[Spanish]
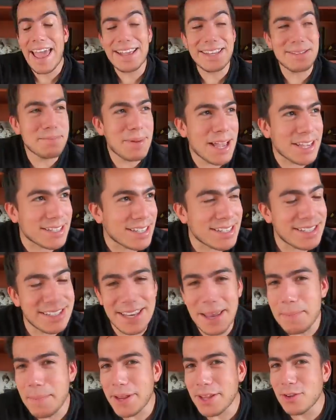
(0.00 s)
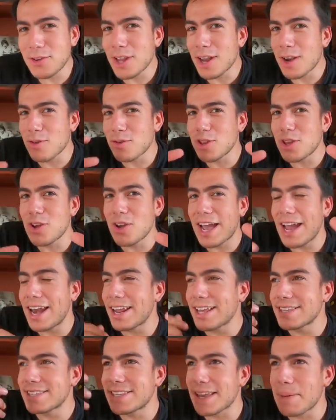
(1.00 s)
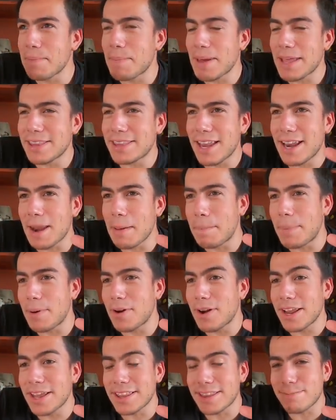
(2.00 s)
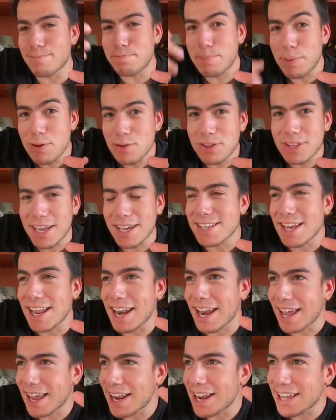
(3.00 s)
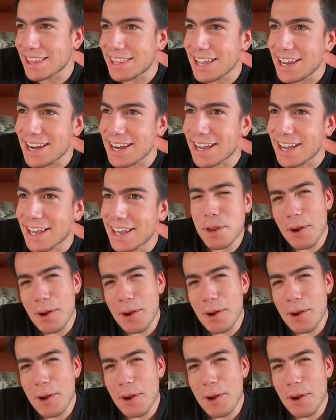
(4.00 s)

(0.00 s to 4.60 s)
Es más, siempre en una reunión alguien se inventa y le pone puntas a la gelatina.